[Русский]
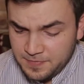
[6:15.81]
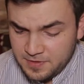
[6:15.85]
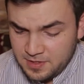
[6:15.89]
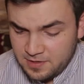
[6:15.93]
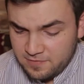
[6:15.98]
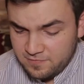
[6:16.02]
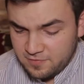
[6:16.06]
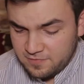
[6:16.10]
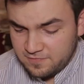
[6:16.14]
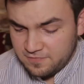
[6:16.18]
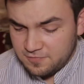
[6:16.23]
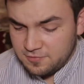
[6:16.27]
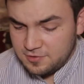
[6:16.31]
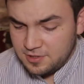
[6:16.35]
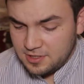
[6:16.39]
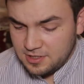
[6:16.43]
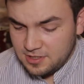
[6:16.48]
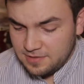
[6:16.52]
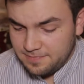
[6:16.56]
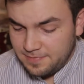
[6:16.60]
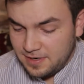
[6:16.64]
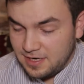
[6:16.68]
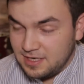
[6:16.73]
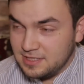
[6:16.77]
И вот
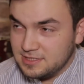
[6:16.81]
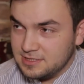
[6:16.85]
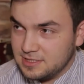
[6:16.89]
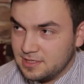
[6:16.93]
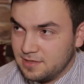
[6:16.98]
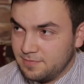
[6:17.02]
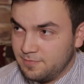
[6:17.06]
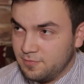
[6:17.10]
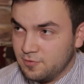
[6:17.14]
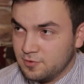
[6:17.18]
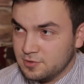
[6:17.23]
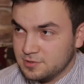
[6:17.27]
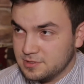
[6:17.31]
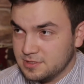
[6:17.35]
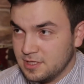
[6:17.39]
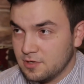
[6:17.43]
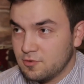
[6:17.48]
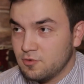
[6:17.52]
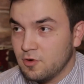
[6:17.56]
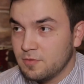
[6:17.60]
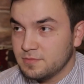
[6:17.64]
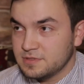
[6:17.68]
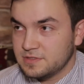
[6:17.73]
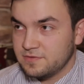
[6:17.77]
внутренней политики по
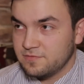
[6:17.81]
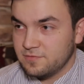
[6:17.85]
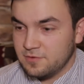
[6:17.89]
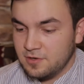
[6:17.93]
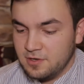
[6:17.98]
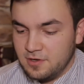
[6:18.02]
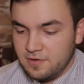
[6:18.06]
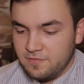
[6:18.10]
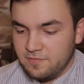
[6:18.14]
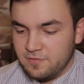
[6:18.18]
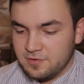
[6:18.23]
знакомству.